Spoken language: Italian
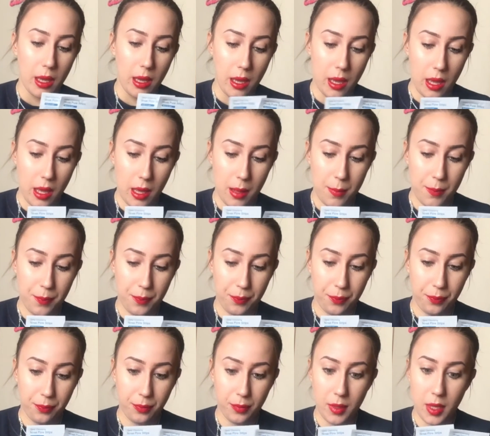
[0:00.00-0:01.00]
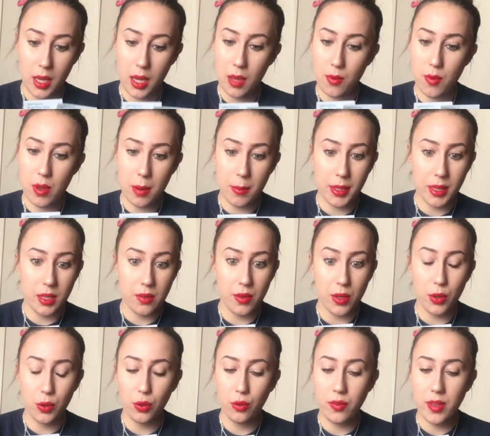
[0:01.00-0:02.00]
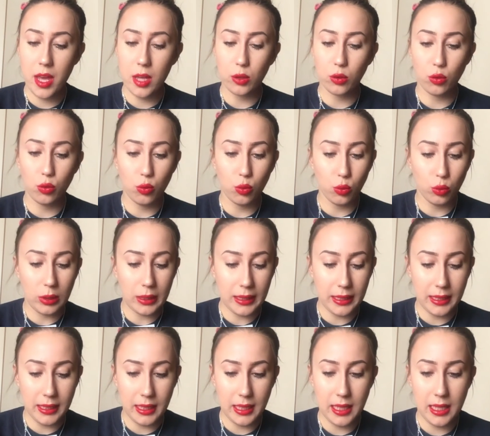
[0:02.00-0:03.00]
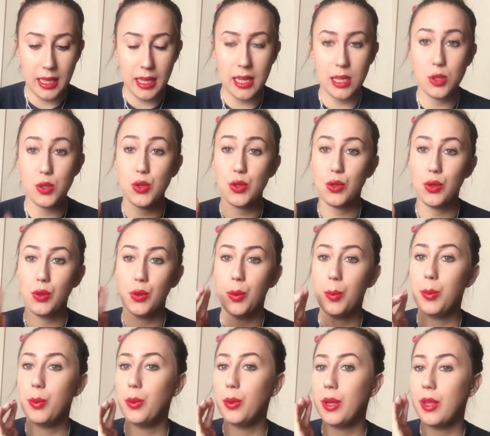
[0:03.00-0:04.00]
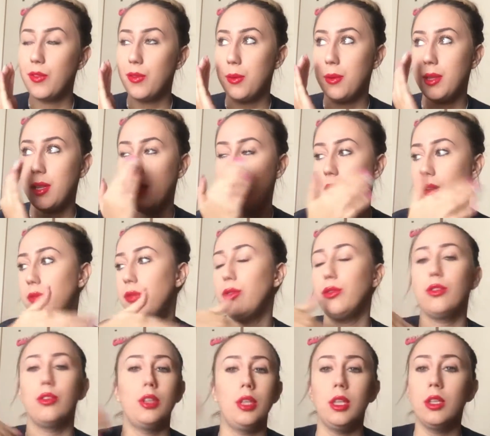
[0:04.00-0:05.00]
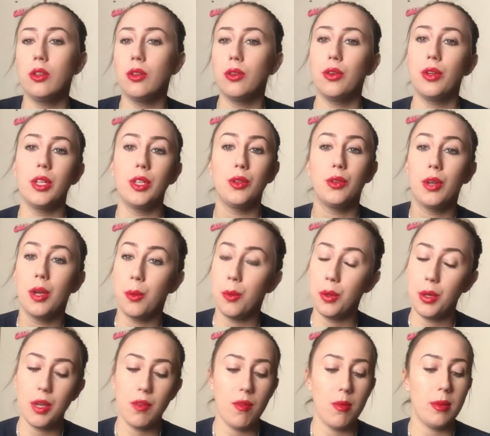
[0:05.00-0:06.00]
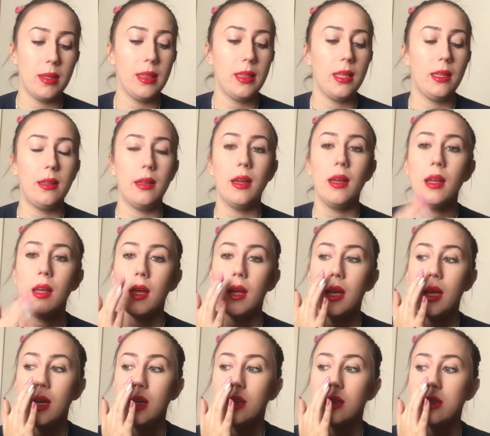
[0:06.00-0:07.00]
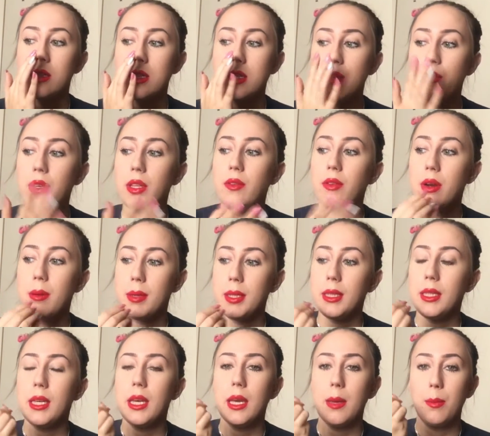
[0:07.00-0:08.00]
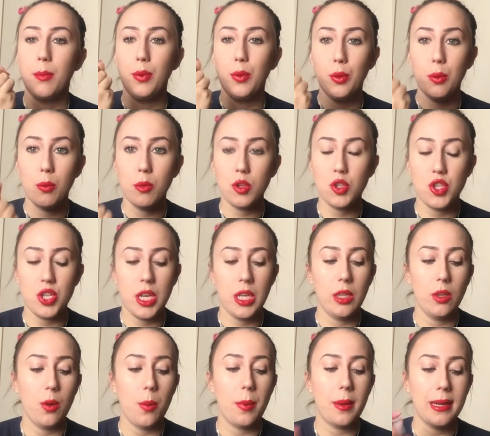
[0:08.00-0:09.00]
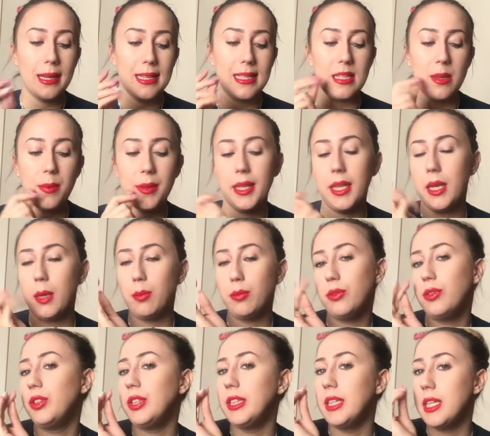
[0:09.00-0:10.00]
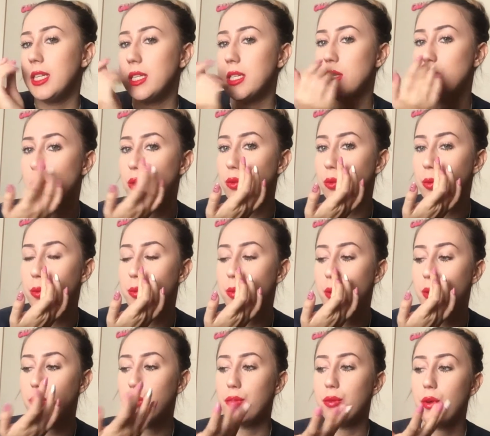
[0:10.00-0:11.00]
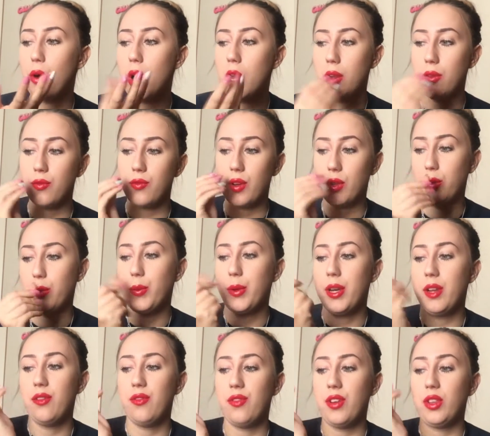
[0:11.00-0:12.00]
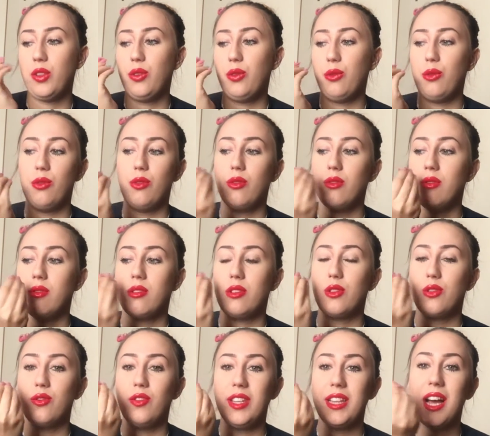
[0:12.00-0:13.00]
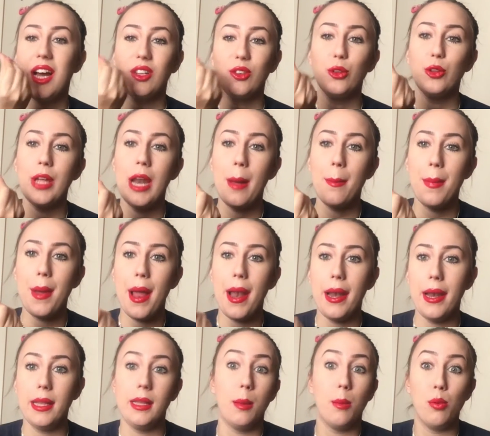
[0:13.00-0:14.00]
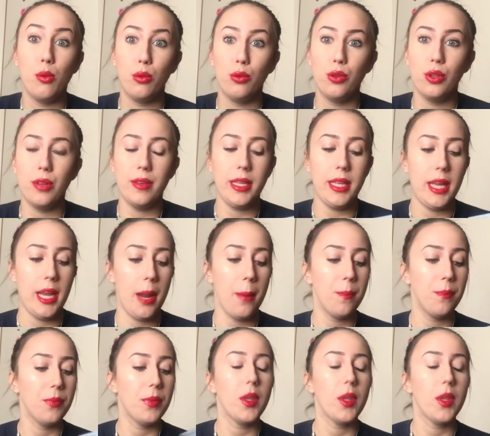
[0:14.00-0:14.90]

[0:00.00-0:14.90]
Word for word: e, ehm, e, veramente vengono via tutti il giorno dopo che vi mettete il fondotinta, il correttore, quello che vi mettete si vede veramente che è più omogeneo perché sapete che i punti neri si sono un po' in fuori fanno quell'effetto rovinato della pelle ed è brutto da vedere